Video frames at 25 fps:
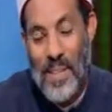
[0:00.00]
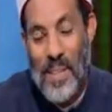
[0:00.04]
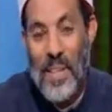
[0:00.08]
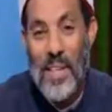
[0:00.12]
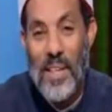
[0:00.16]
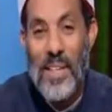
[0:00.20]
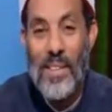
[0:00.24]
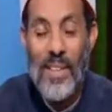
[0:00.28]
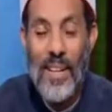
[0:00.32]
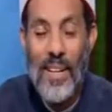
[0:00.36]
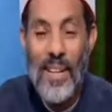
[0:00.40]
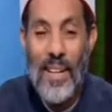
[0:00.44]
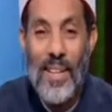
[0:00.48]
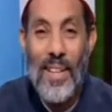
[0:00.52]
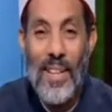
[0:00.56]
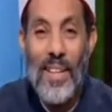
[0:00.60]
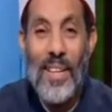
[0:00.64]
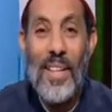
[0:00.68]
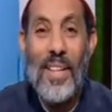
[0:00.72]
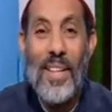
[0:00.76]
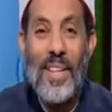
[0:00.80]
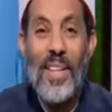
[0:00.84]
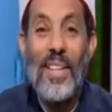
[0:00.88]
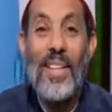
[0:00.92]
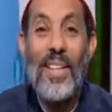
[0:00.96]
ايه ده
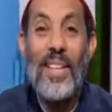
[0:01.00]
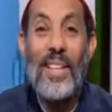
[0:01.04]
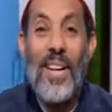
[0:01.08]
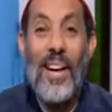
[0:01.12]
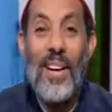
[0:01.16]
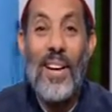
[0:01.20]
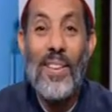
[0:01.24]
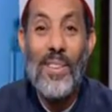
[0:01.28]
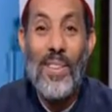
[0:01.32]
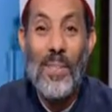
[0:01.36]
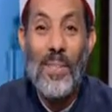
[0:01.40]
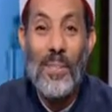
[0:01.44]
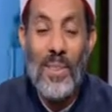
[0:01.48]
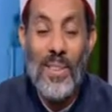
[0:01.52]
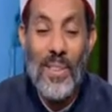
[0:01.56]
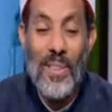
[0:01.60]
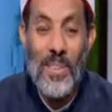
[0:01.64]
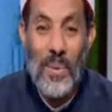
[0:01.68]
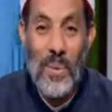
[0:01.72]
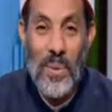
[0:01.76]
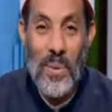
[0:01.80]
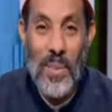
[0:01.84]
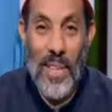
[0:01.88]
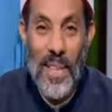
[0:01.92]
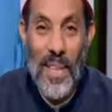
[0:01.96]
ايه العظمة دي
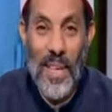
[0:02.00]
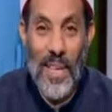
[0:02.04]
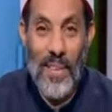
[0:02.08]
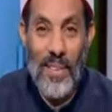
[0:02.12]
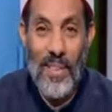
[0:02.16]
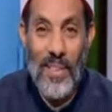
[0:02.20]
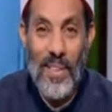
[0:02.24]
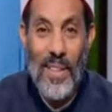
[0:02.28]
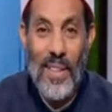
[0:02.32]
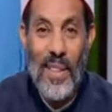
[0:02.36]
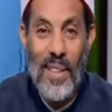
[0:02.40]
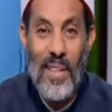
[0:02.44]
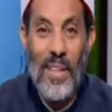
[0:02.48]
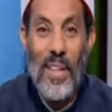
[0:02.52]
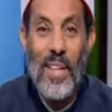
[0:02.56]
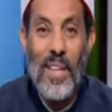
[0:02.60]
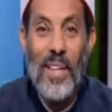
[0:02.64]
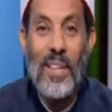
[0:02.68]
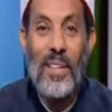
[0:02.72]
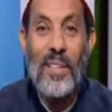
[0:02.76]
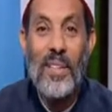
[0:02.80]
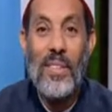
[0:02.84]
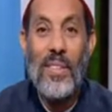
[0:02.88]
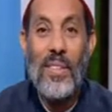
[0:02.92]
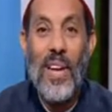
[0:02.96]
كلها
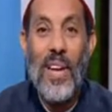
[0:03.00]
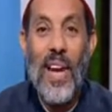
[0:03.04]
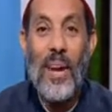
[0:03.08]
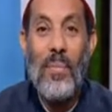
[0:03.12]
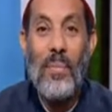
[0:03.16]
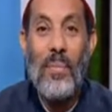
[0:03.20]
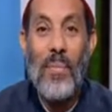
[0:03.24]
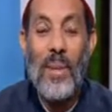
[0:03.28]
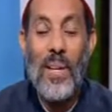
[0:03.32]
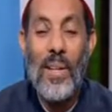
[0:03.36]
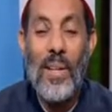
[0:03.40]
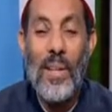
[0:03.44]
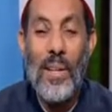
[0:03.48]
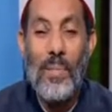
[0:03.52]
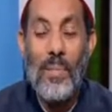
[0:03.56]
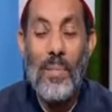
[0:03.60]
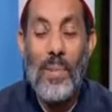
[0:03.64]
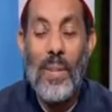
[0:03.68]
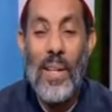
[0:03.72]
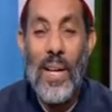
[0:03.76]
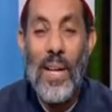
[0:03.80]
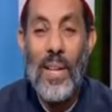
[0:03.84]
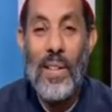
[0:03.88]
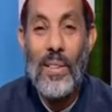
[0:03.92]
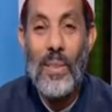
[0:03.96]
ايه الرحمة
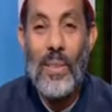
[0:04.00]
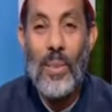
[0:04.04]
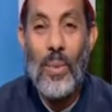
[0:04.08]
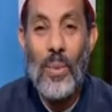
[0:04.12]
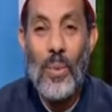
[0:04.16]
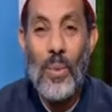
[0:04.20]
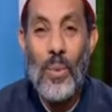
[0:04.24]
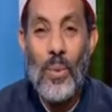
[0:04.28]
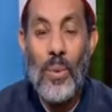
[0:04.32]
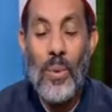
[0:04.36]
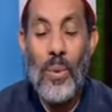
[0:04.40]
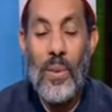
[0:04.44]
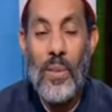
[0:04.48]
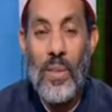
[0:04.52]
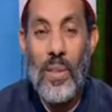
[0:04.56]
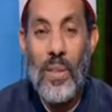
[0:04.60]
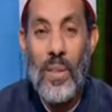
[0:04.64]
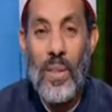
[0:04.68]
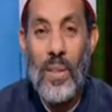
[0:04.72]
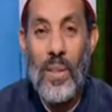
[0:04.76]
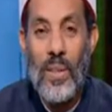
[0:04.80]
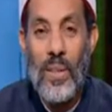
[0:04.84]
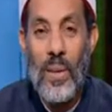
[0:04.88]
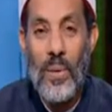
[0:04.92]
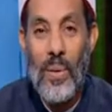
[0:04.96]
بتاعة الرسول صلى
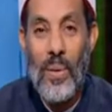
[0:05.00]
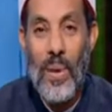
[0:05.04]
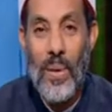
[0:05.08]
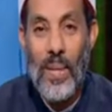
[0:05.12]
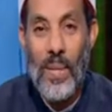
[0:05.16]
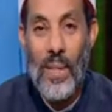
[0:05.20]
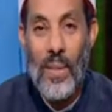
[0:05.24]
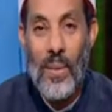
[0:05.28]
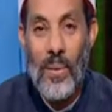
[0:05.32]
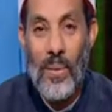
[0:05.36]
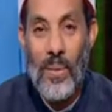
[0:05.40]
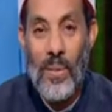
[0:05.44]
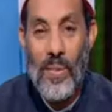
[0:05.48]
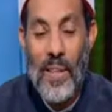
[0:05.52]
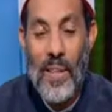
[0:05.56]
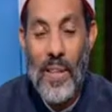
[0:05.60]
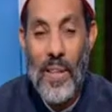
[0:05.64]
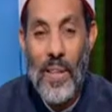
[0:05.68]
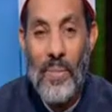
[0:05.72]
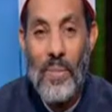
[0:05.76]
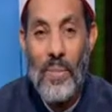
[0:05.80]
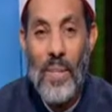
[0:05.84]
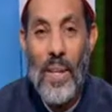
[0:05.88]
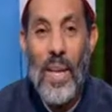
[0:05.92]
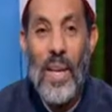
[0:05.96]
الله عليه
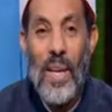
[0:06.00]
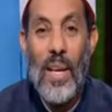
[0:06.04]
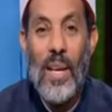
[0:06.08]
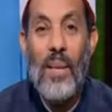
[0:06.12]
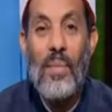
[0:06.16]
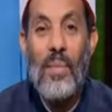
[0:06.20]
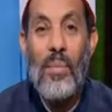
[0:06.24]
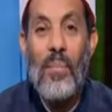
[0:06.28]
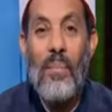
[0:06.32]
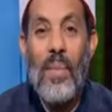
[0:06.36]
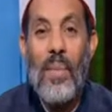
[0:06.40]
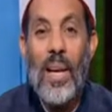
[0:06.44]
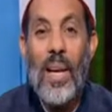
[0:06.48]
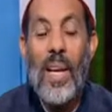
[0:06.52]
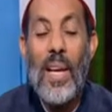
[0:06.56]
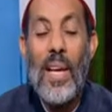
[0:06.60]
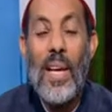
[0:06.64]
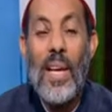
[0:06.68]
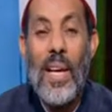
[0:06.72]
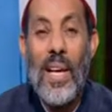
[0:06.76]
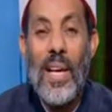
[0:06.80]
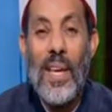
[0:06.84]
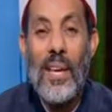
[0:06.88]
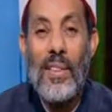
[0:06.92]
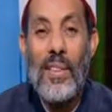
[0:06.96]
وسلم ما
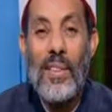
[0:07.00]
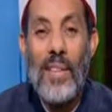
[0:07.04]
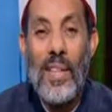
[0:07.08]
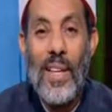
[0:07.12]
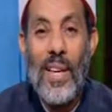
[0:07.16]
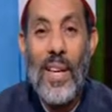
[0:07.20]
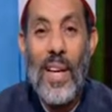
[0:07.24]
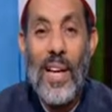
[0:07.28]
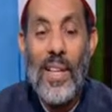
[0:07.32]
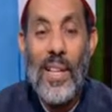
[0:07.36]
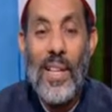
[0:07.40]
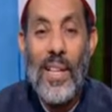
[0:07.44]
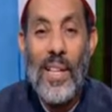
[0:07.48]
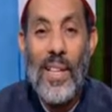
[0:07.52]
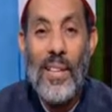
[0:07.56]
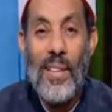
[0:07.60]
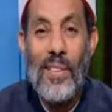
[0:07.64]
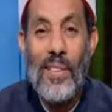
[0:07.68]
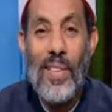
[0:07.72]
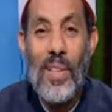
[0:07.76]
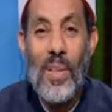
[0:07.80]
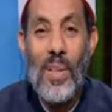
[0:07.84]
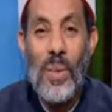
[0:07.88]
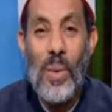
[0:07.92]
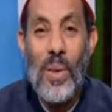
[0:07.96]
هذا
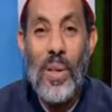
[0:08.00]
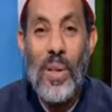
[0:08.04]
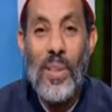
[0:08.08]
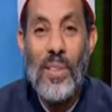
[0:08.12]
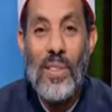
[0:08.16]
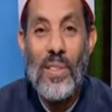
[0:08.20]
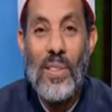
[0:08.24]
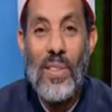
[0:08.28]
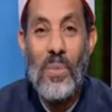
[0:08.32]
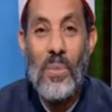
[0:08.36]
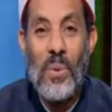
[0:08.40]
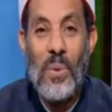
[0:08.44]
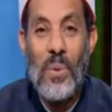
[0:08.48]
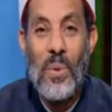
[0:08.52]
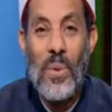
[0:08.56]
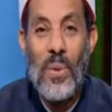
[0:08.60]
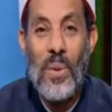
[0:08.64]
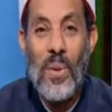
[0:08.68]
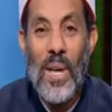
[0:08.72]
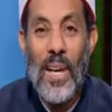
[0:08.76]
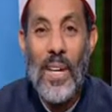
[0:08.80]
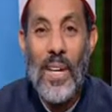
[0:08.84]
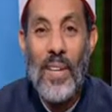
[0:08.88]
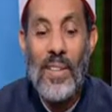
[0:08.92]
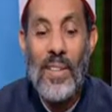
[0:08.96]
الذي
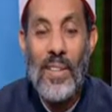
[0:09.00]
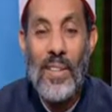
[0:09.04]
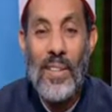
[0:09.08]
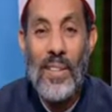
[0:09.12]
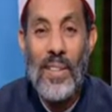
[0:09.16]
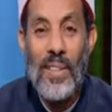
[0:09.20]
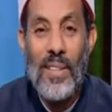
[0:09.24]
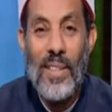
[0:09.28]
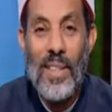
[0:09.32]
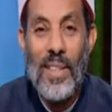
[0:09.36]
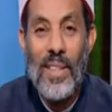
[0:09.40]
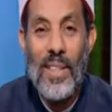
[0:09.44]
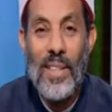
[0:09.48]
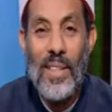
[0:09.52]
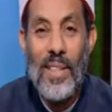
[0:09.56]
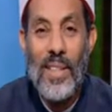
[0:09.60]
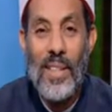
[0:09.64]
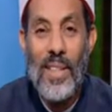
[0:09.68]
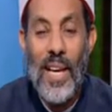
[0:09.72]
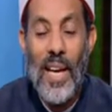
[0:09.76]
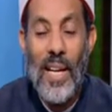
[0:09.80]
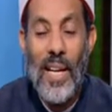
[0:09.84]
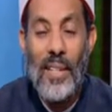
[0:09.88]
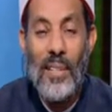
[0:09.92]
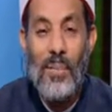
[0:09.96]
يقدمه هذا الدين
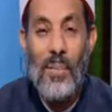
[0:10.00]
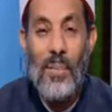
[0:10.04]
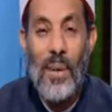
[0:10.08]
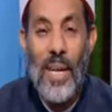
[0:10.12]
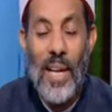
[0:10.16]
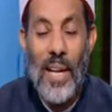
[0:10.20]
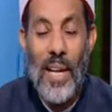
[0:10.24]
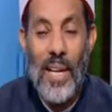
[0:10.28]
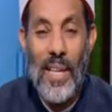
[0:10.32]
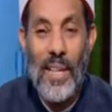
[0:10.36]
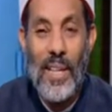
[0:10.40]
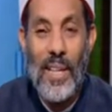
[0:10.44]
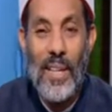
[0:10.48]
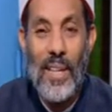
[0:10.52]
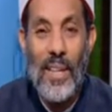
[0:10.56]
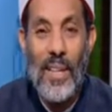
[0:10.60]
لأتباعه